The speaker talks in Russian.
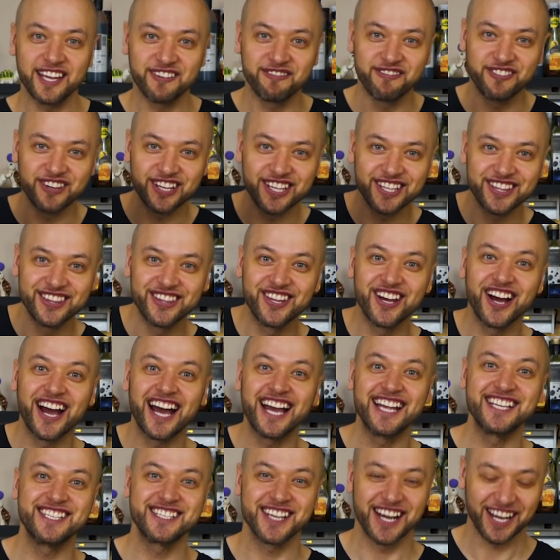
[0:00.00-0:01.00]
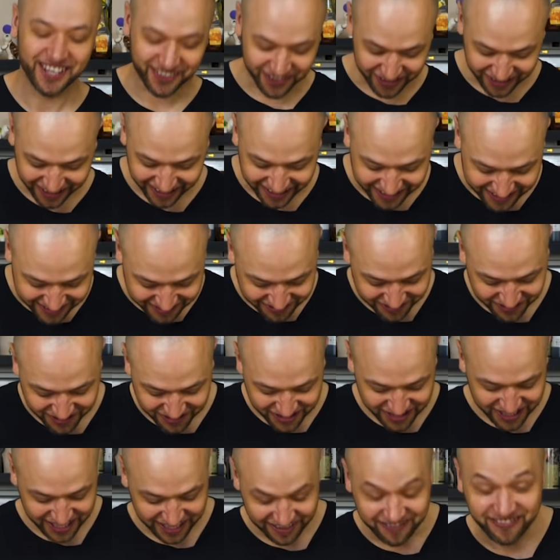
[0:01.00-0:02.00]
и выедаете огурец
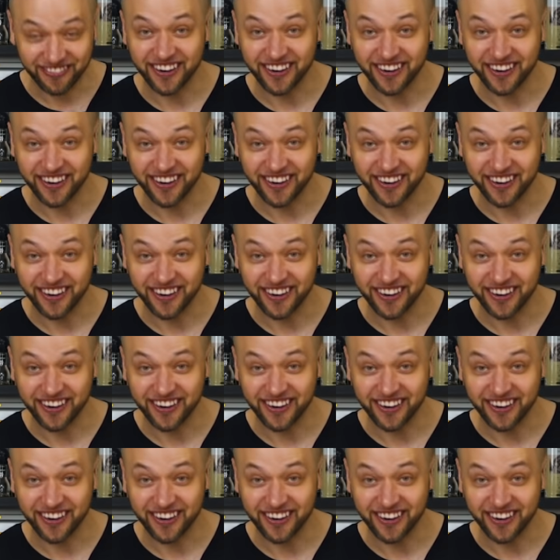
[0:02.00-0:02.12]
внутри.